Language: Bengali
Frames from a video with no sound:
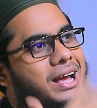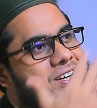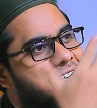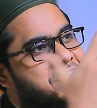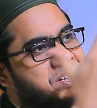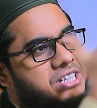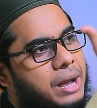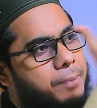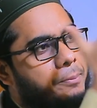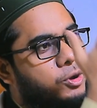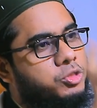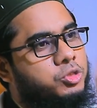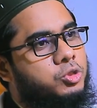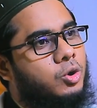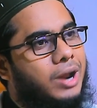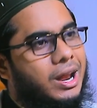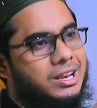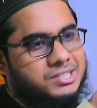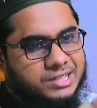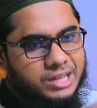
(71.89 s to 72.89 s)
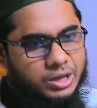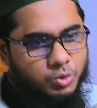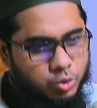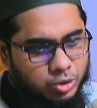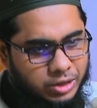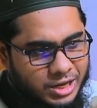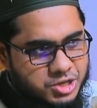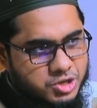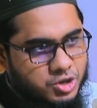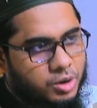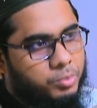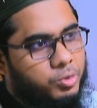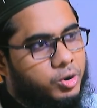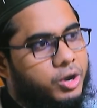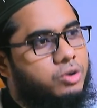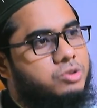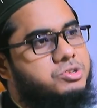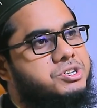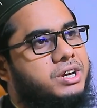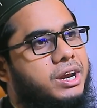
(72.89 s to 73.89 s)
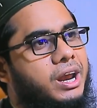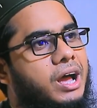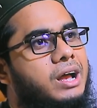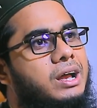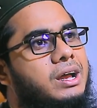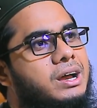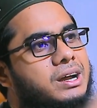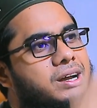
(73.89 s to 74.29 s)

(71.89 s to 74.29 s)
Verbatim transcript: রাস্তা বন্ধ রাস্তা কোথায় ছিল মনে হচ্ছে না